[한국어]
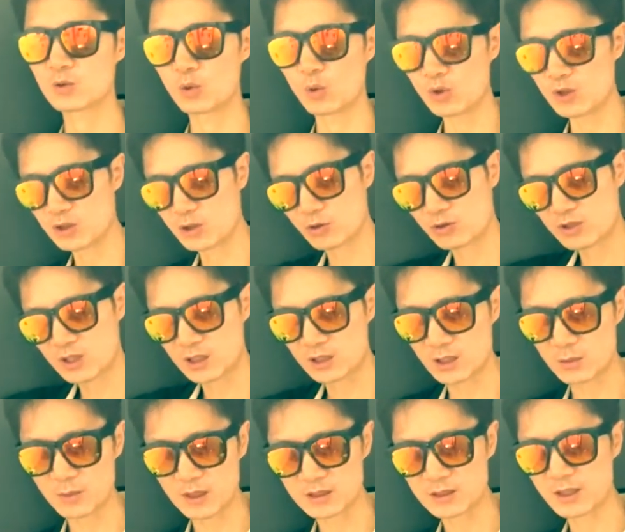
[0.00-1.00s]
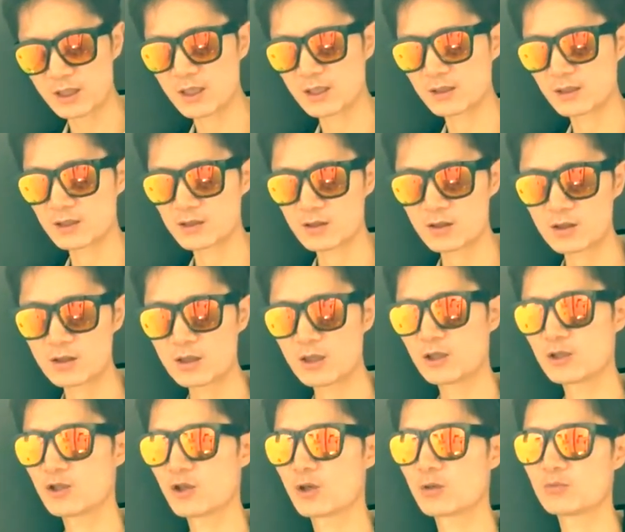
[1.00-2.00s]
논리적으로 딱딱 맞잖아. 그래서
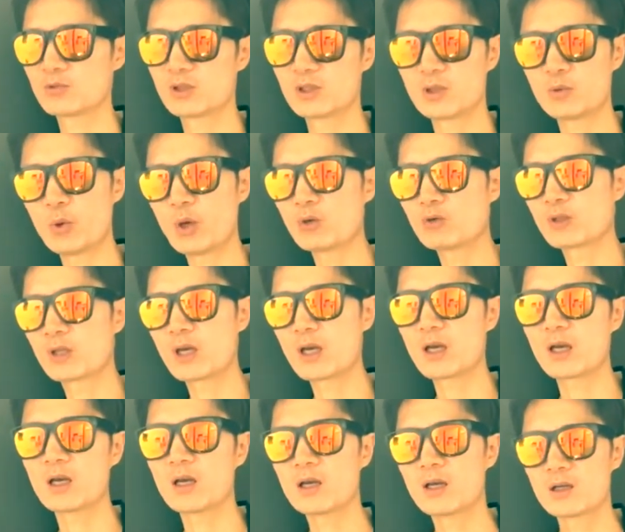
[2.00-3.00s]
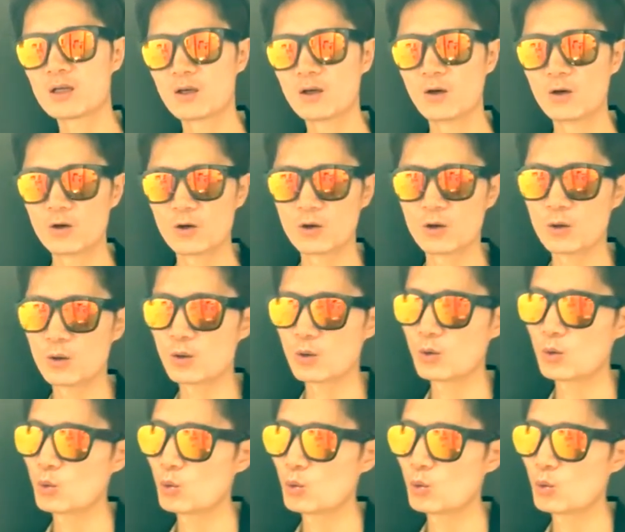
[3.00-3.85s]
여러분들이 외울 때, 어,